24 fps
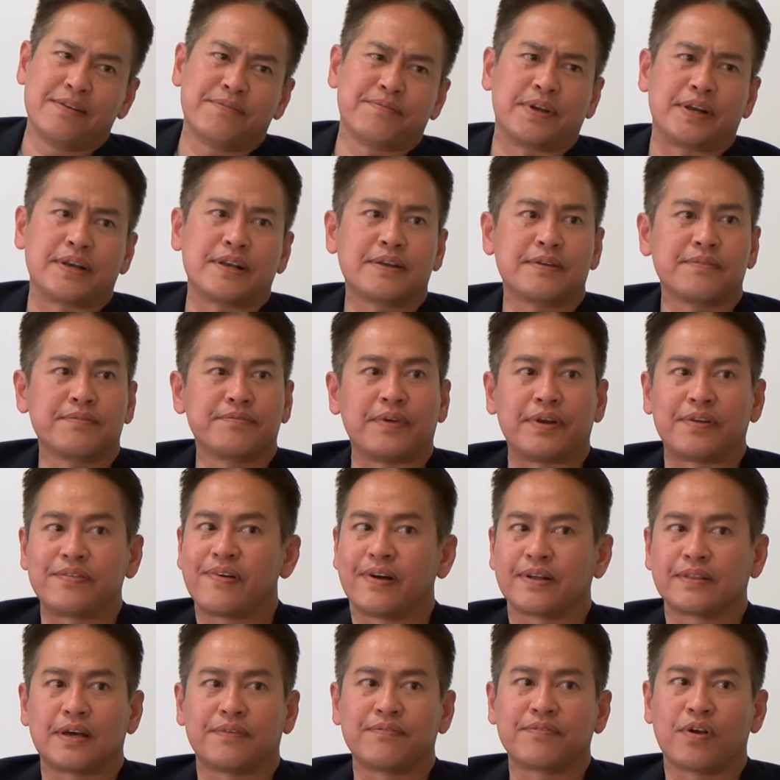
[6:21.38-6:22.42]
nữa mình mình bị
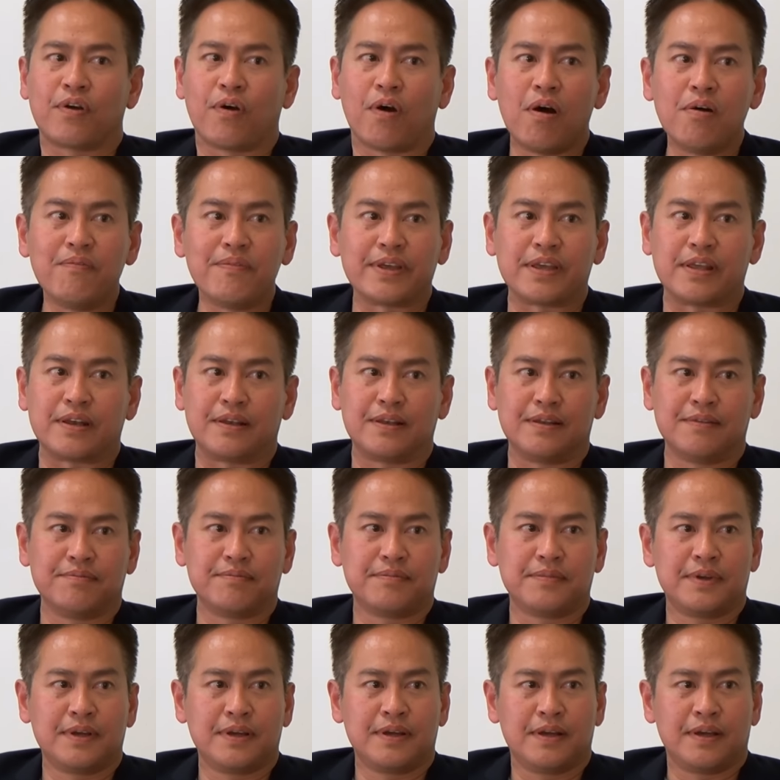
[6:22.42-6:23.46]
phân tâm khó mà dịch lắm
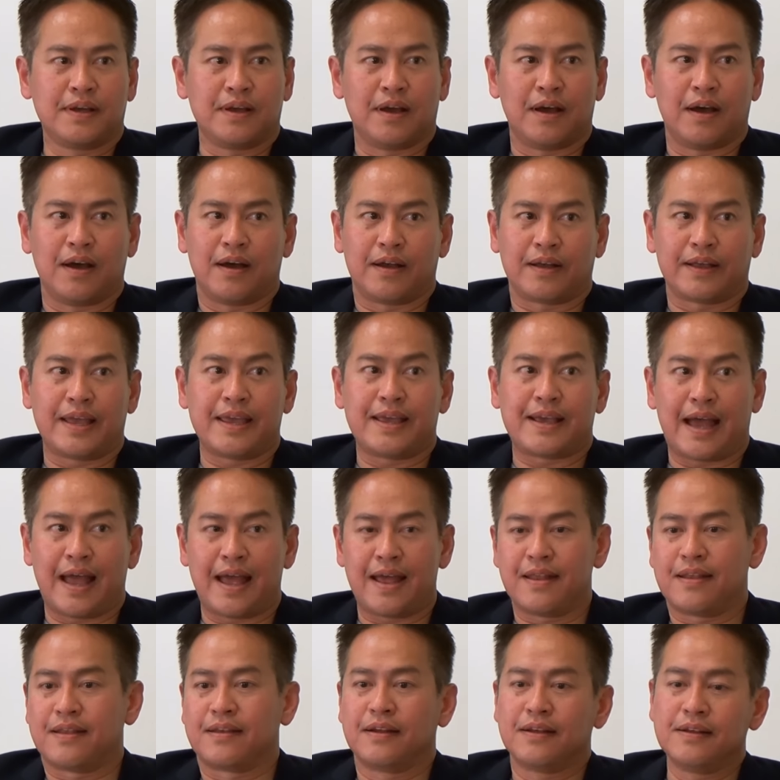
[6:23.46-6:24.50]
à, ngay
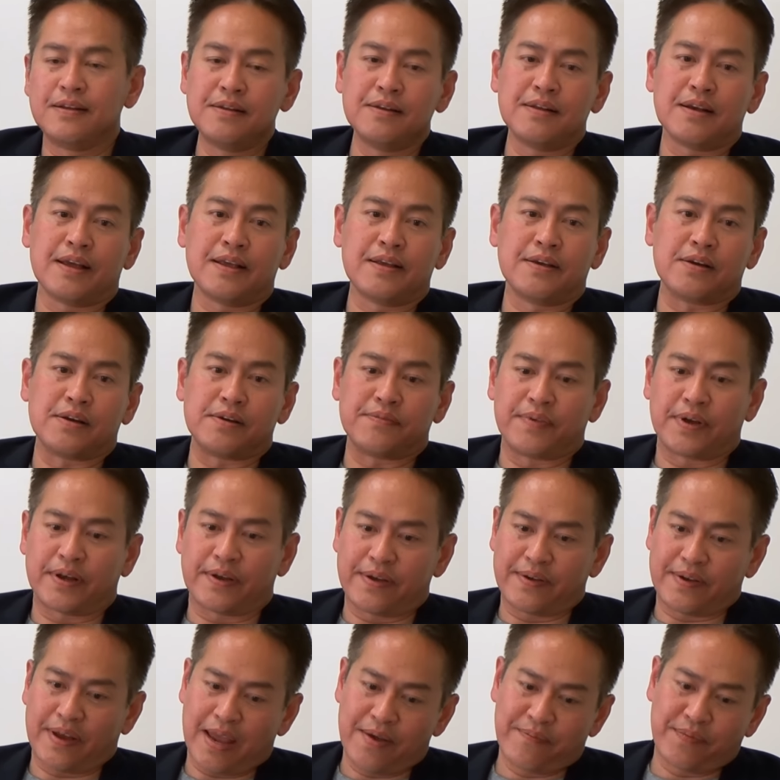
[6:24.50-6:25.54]
cả đứng cái người mà
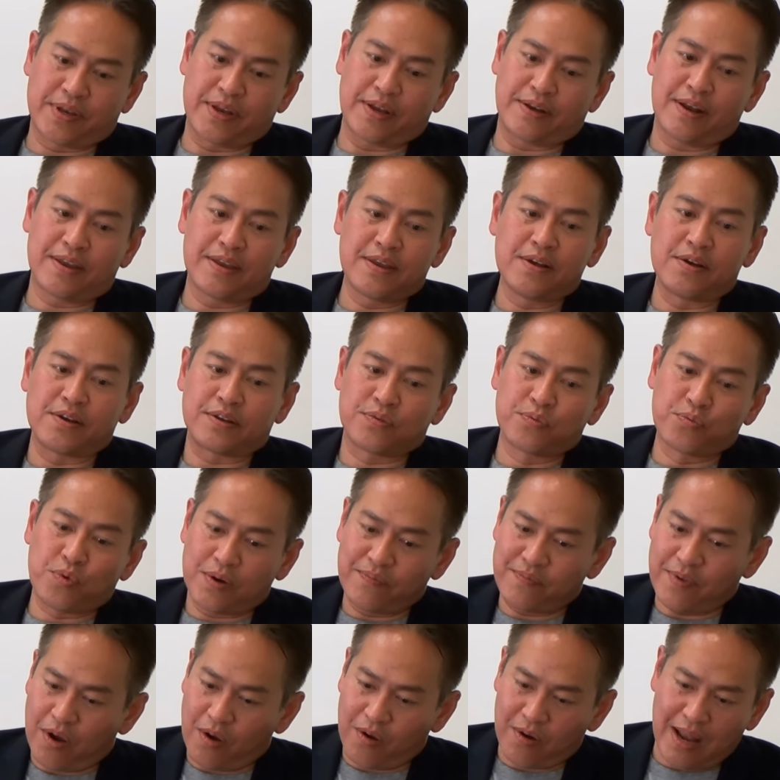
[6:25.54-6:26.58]
nghe mình dịch hay những người xung
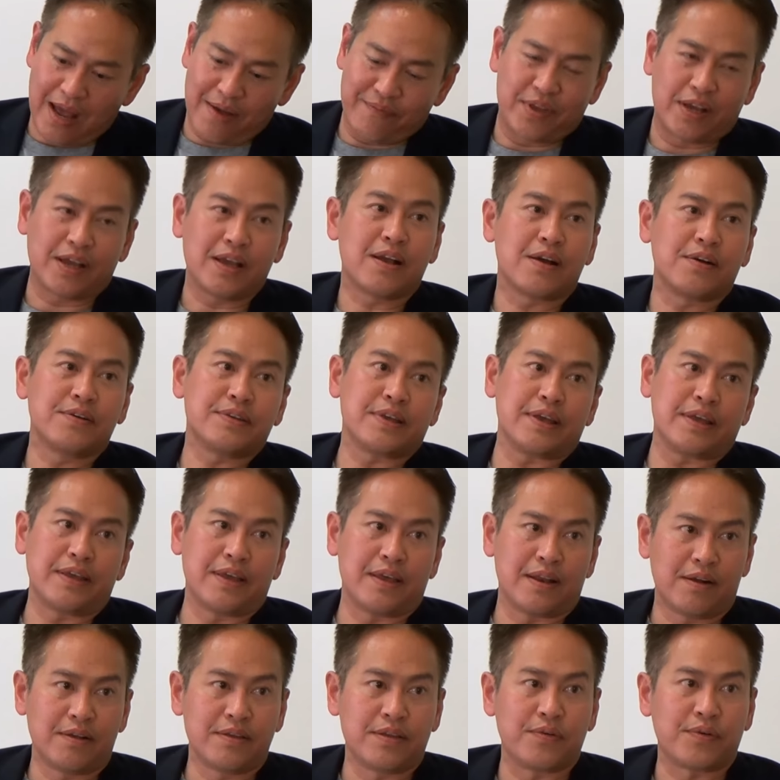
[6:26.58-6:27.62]
quanh mà họ làm những cái cử chỉ
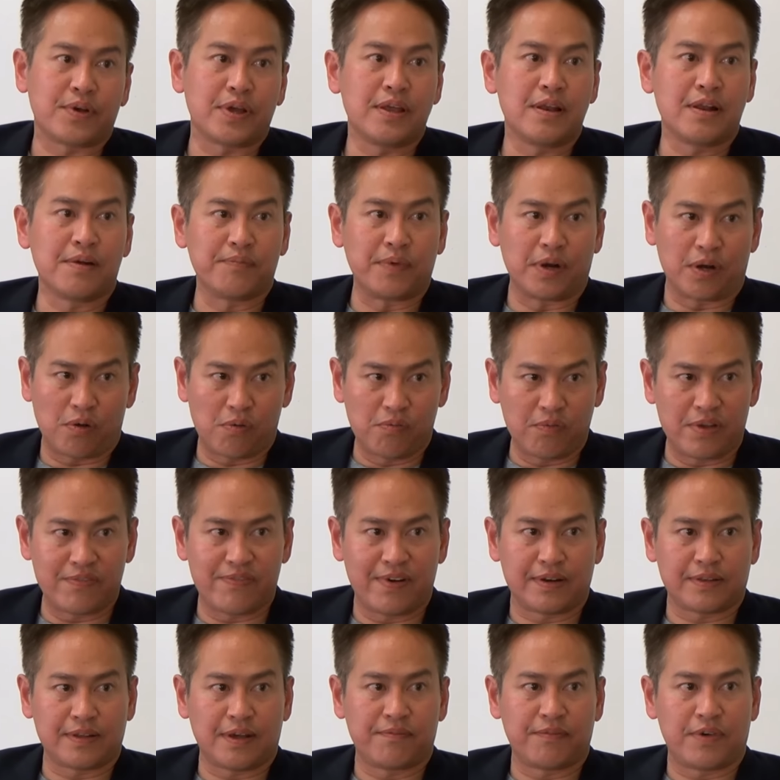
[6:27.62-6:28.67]
gì đó nhiều khi đó mình cũng bị
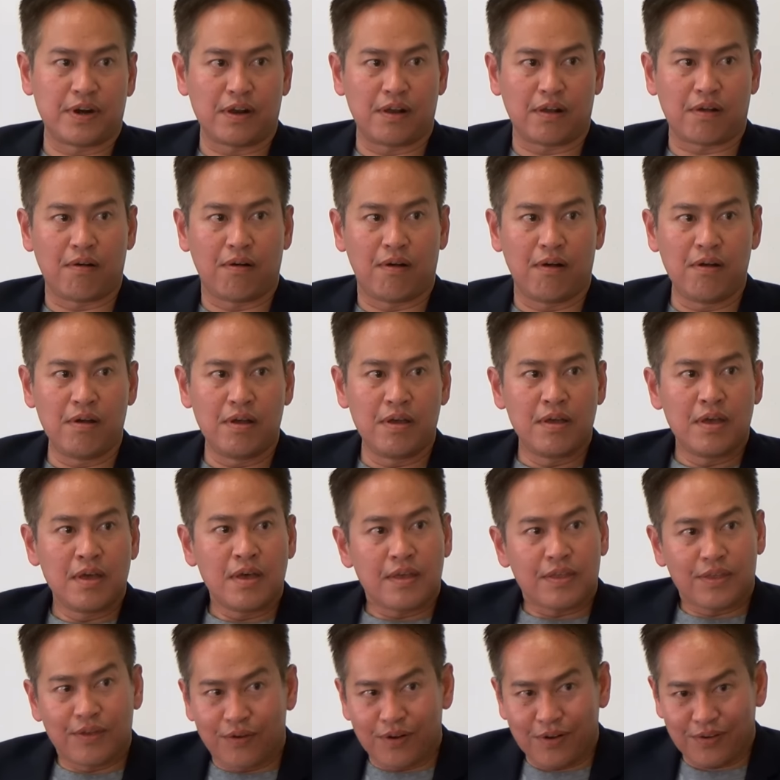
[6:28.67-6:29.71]
phân tâm rất là khó
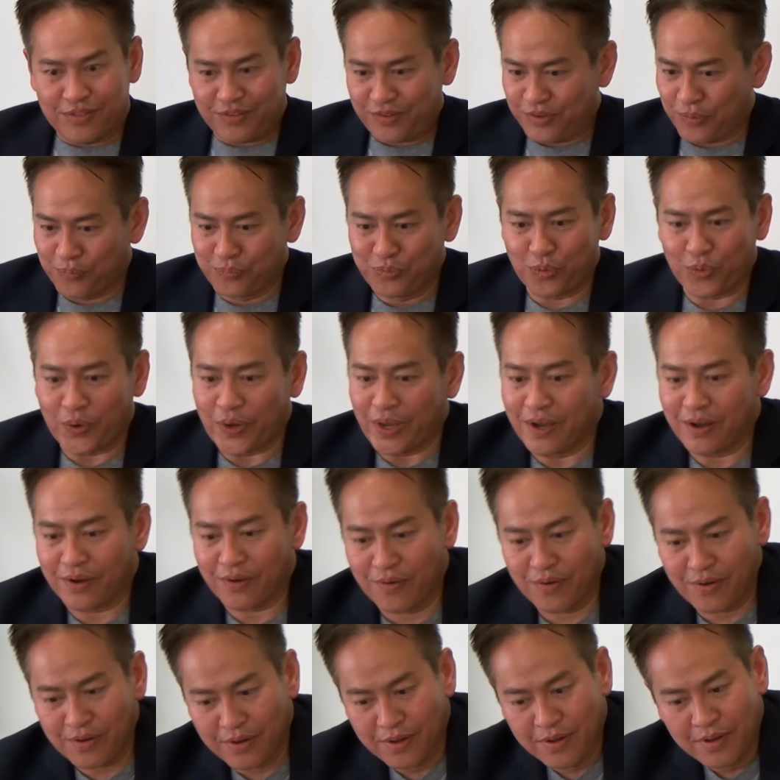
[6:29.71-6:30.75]
do đó cũng tùy à,
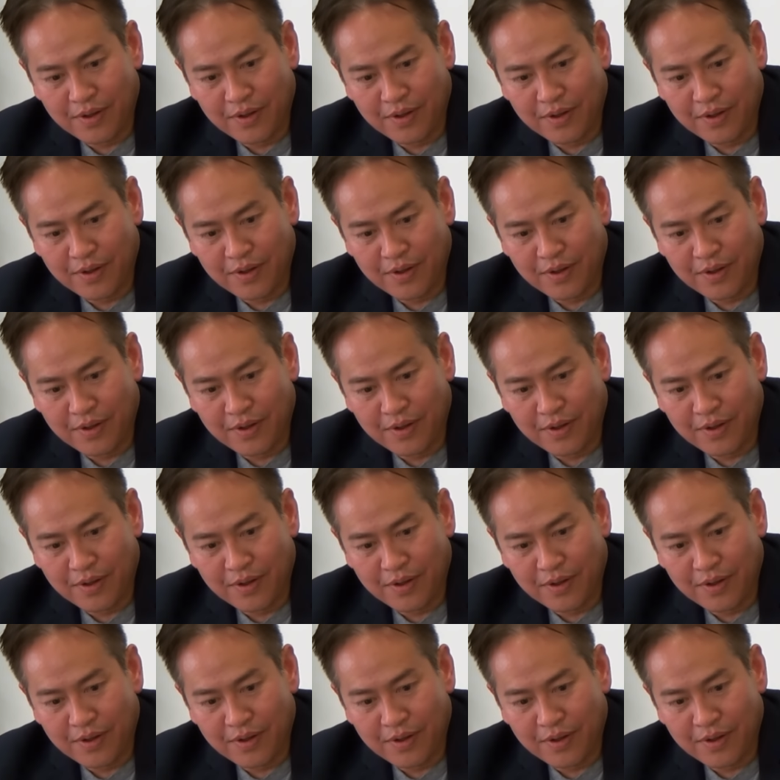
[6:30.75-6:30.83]
có